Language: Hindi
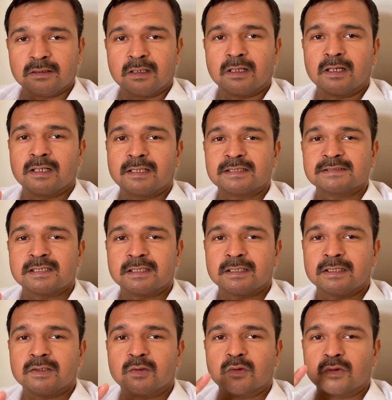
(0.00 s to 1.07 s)
हाल कैसा है
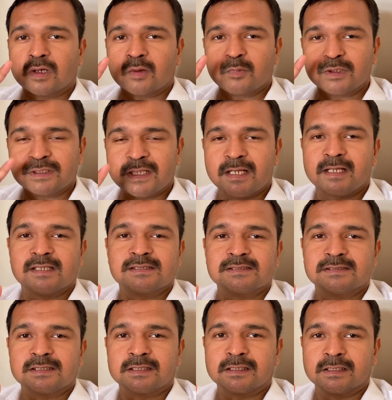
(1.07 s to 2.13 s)
और आपकी तैयारी कैसे
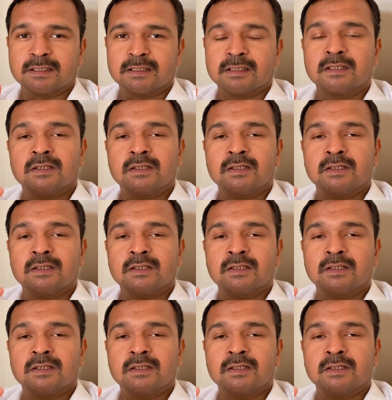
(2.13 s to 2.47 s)
चल रही है